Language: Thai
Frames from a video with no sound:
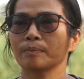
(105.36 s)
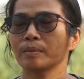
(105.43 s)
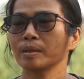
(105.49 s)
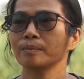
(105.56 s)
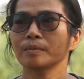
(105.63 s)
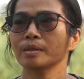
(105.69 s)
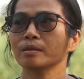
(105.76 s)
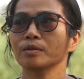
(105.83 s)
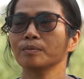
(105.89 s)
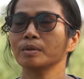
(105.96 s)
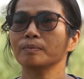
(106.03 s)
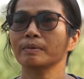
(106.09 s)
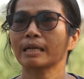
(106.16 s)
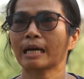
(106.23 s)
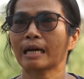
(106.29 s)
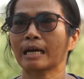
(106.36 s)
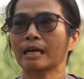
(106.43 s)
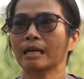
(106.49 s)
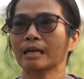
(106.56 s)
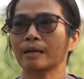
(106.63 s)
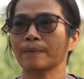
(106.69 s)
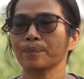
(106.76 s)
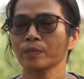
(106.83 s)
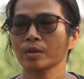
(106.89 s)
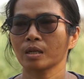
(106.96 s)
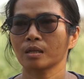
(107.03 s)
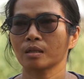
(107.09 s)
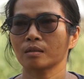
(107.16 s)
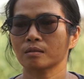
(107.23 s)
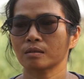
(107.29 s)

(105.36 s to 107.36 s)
ไม่ไม่ค่อยมีปัญหาค่ะ แล้ว